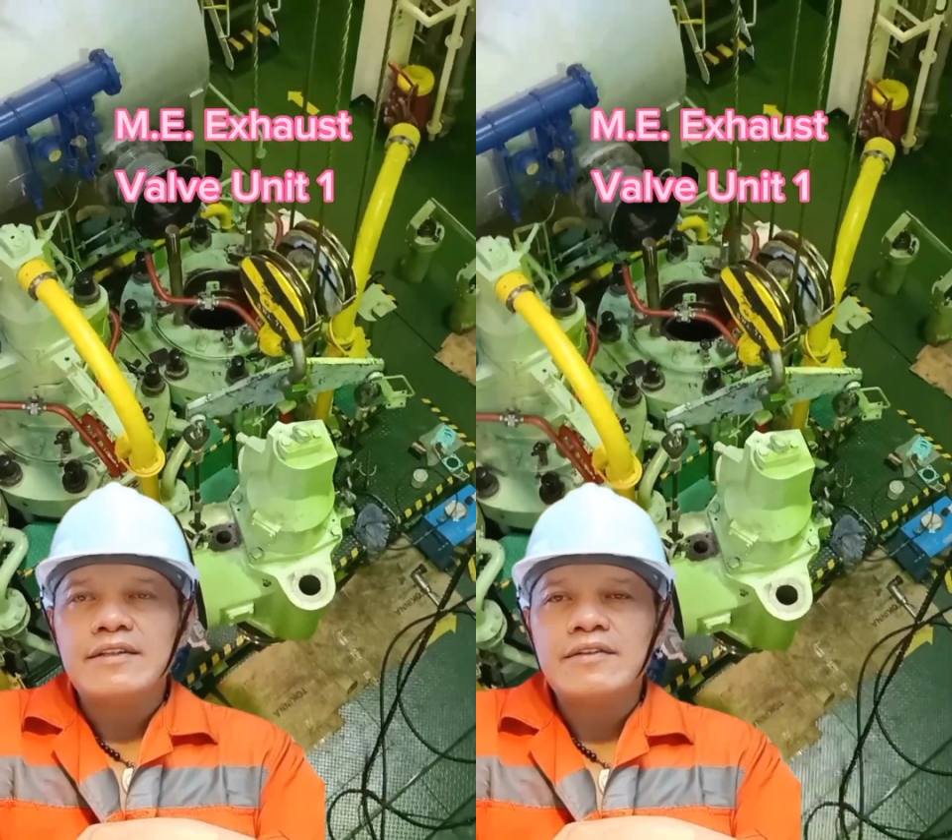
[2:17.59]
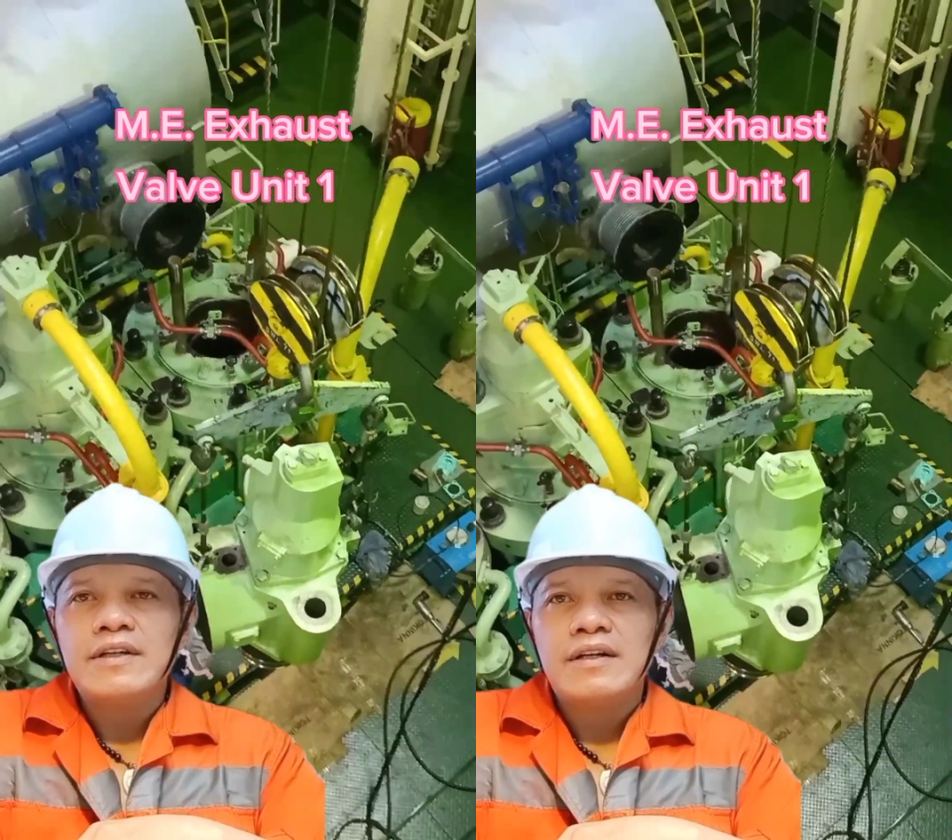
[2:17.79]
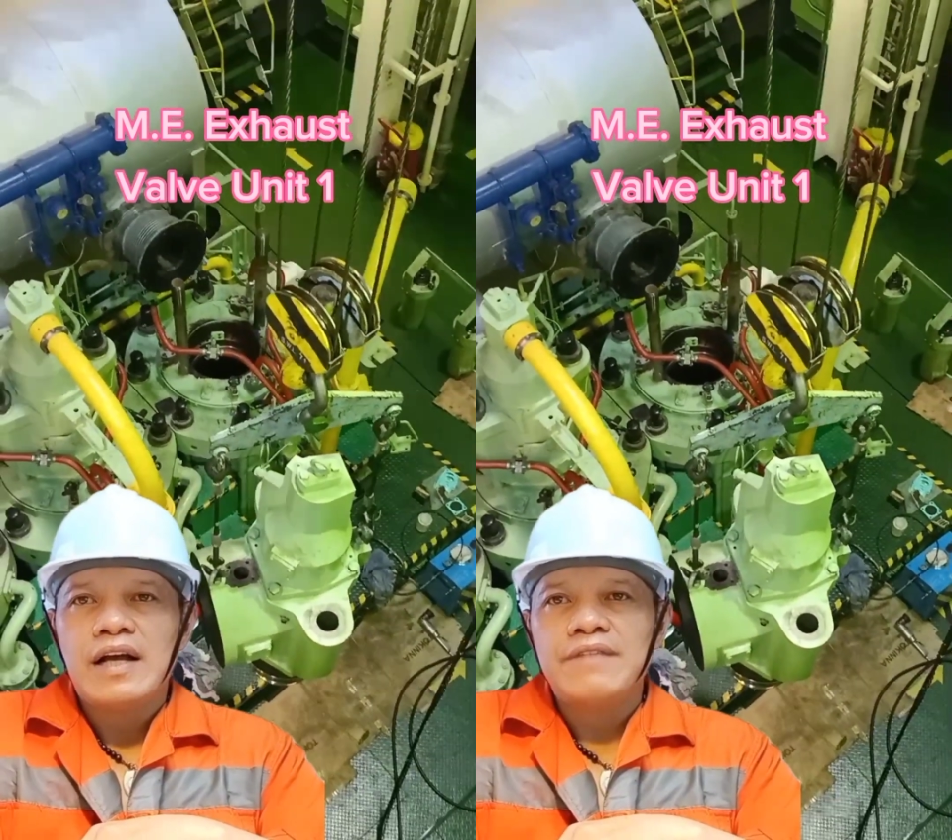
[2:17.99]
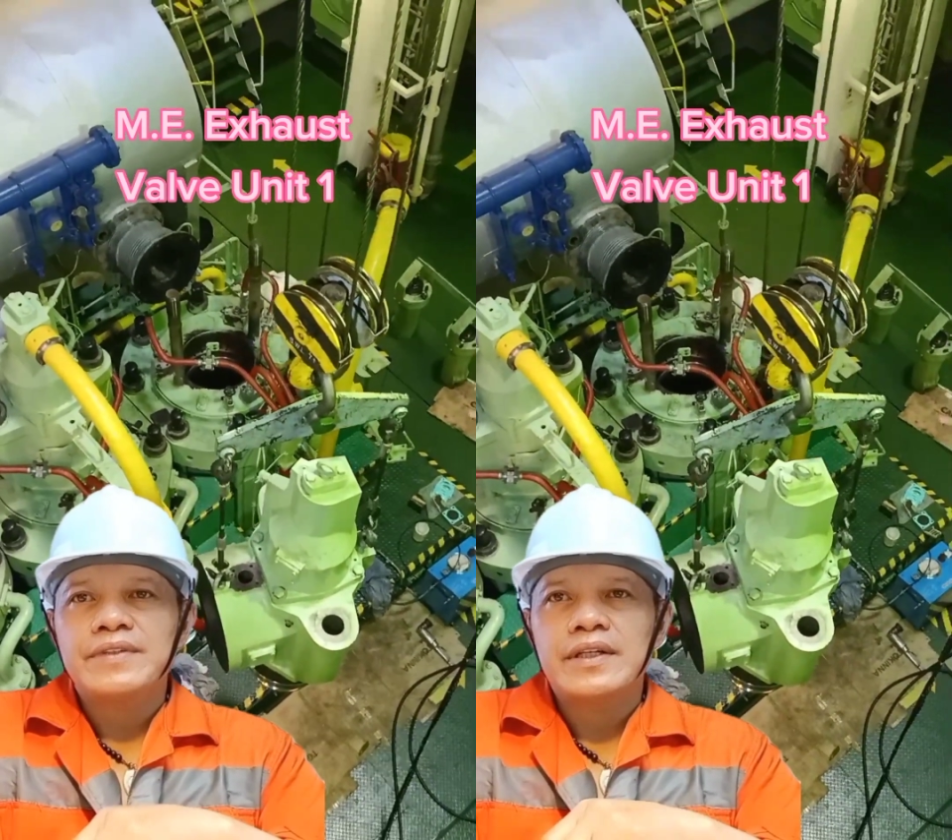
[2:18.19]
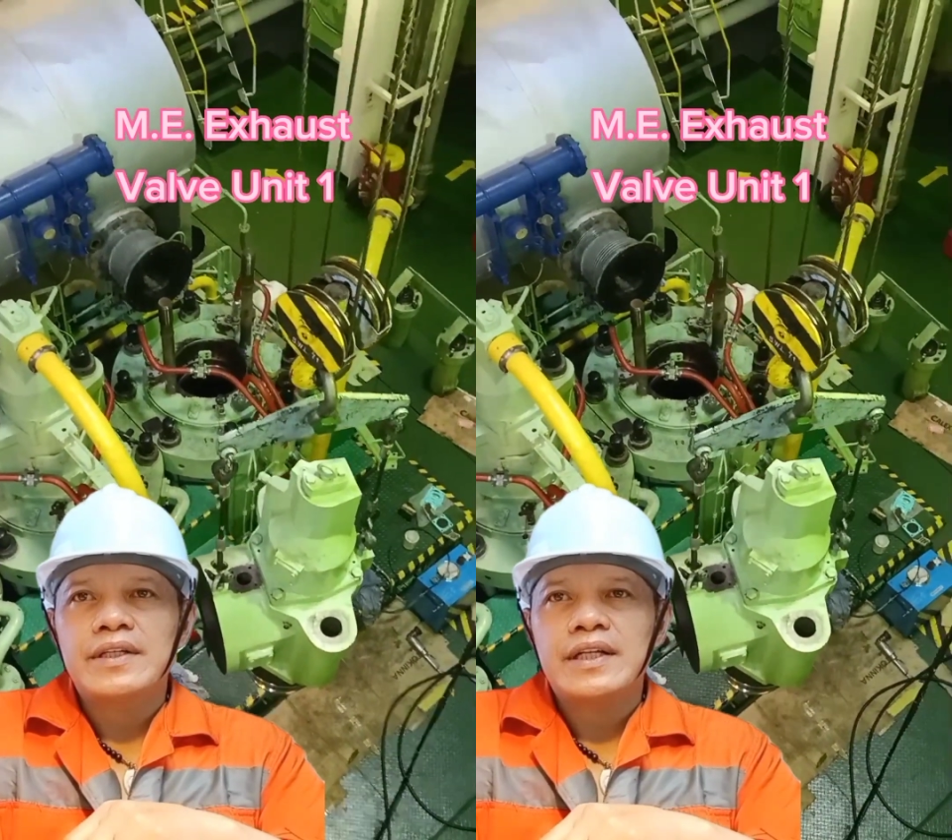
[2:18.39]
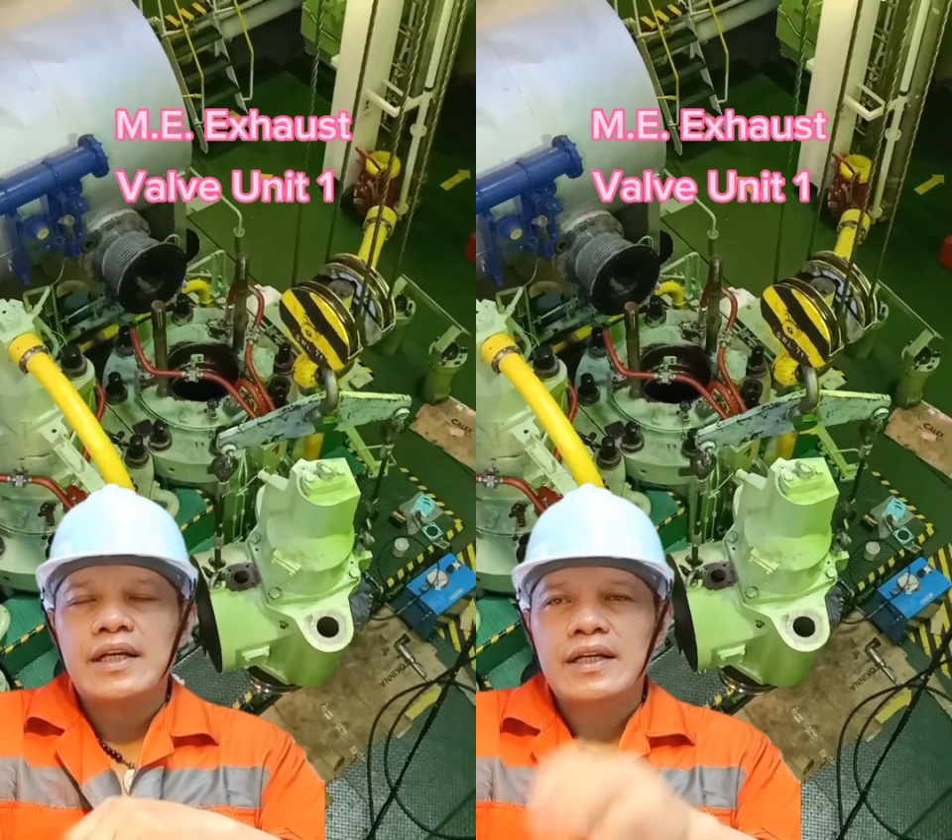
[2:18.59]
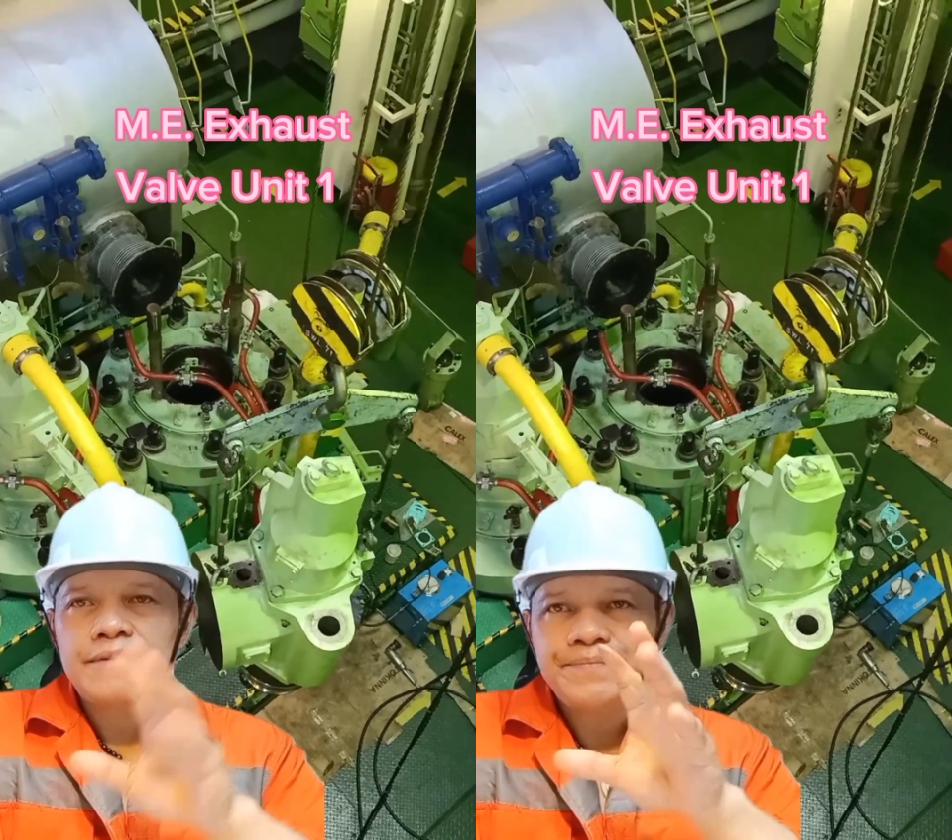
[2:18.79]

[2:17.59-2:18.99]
no after uh,